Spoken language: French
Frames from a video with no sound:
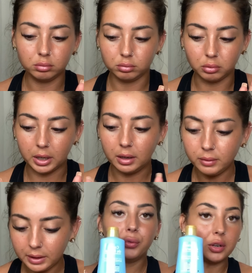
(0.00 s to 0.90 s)
Voilà.
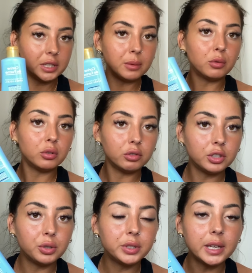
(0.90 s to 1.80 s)
Forcément,
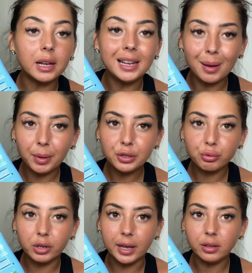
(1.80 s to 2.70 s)
j'ai aussi un lait après
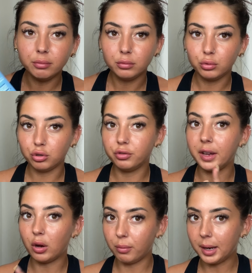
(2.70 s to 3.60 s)
soleil que je
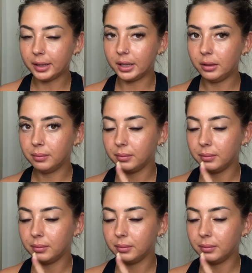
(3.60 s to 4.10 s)
vais embarquer.